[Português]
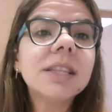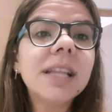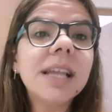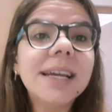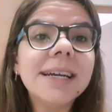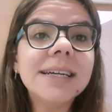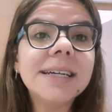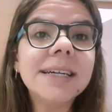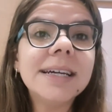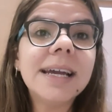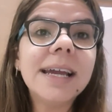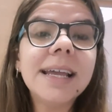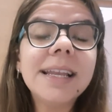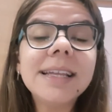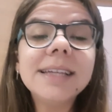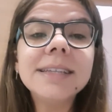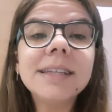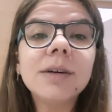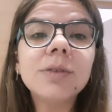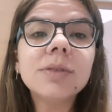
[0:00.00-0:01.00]
É,
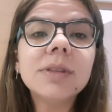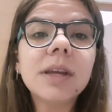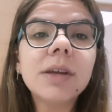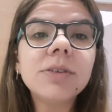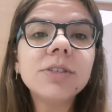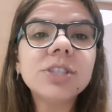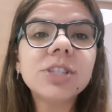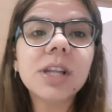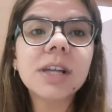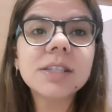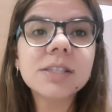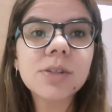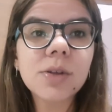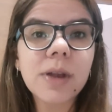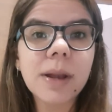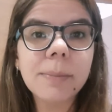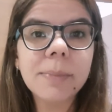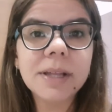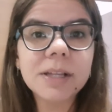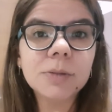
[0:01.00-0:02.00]
ele não tem um
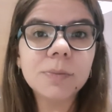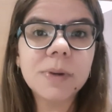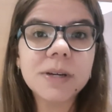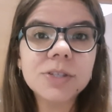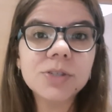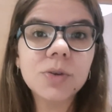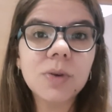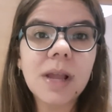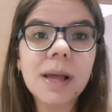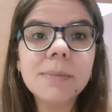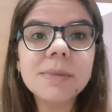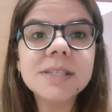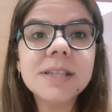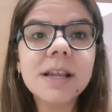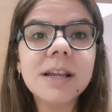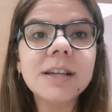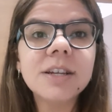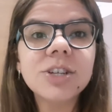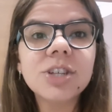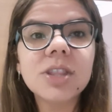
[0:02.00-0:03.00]
estacionamento particular, mas
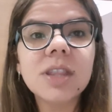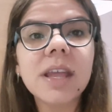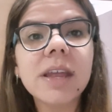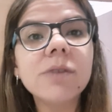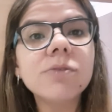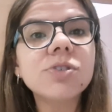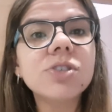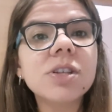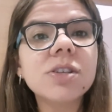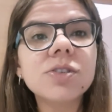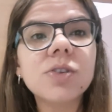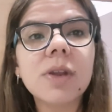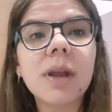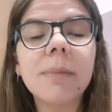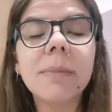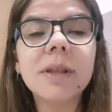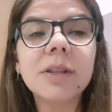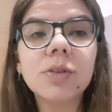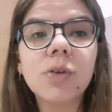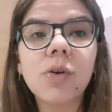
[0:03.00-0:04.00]
ele tem um
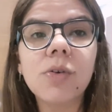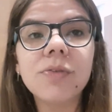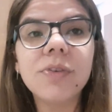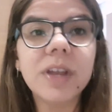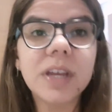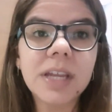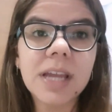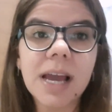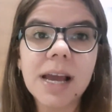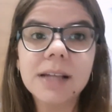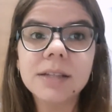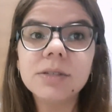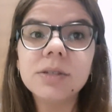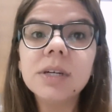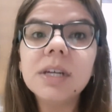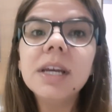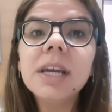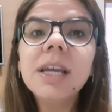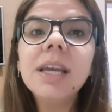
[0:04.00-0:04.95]
estacionamento conveniado